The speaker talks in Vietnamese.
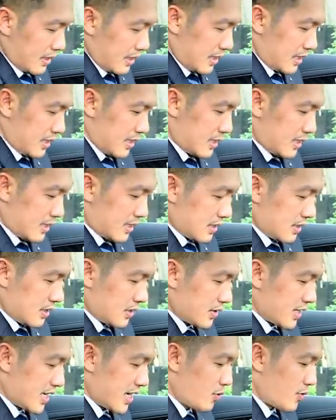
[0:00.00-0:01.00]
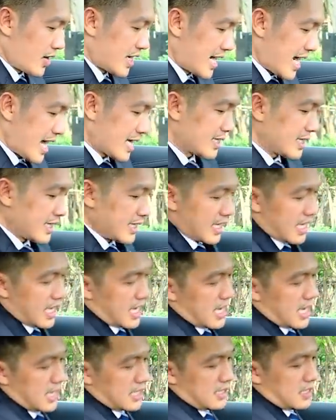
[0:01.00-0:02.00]
à, ok ngoài ra thì
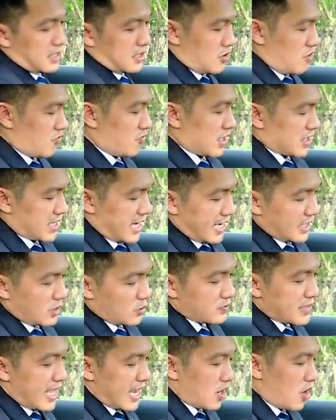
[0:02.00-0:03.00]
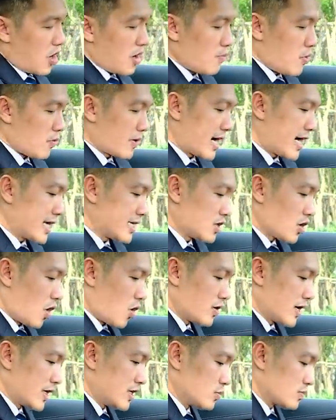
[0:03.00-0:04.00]
à, khu vực này chúng ta có một cái
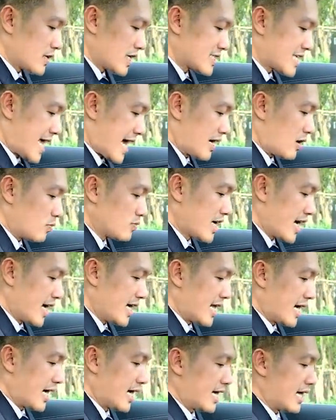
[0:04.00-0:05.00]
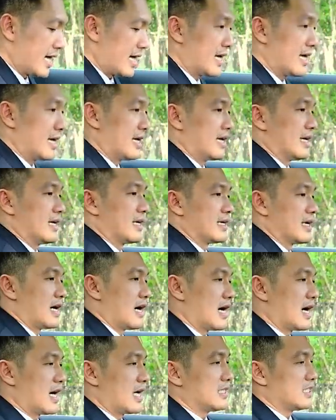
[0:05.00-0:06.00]
chỗ để chúng ta sạc không dây nè
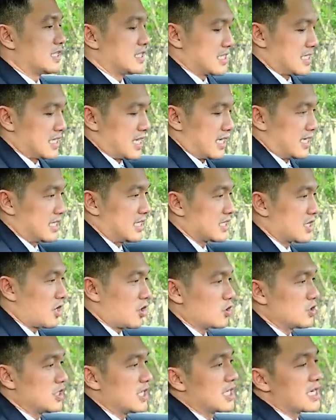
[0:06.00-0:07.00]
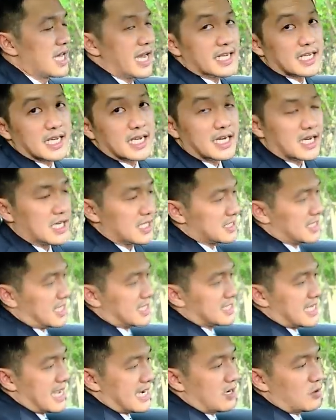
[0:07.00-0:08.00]
đó Di sẽ để cái điện thoại gì ở đây thì nó
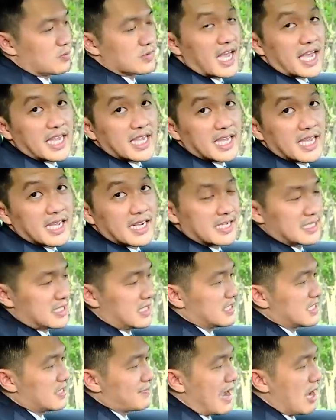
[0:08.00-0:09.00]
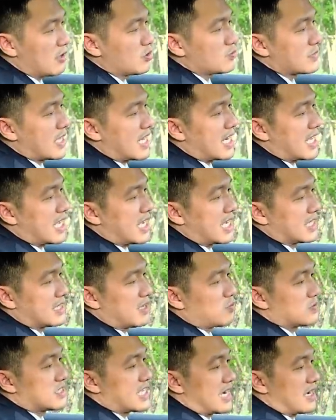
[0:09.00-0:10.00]
sẽ sạc không dây nó sẽ báo chúng ta là hệ
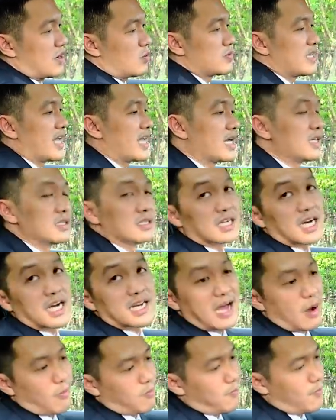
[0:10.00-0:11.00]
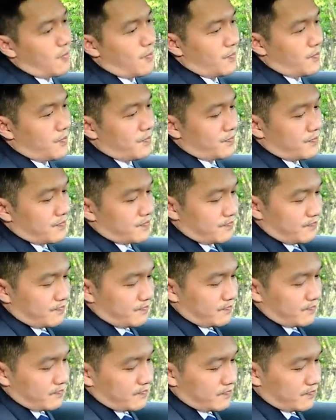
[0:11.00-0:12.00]
thống sạc không dây đã được khởi động
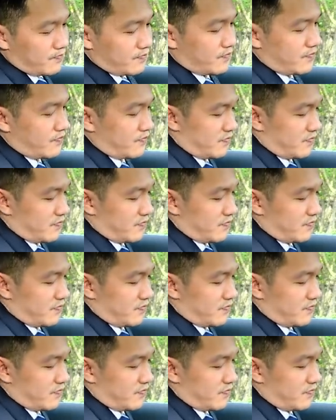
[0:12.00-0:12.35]
uhm.